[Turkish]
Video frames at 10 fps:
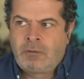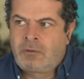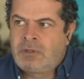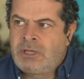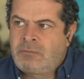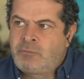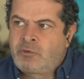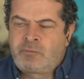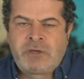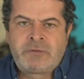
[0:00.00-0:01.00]
O kadar
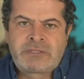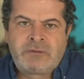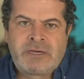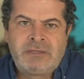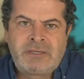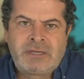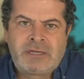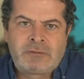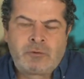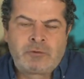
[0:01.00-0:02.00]
büyük bir havası vardı ki
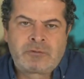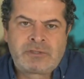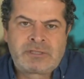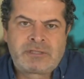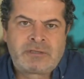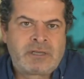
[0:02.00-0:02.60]
yani Londra'daki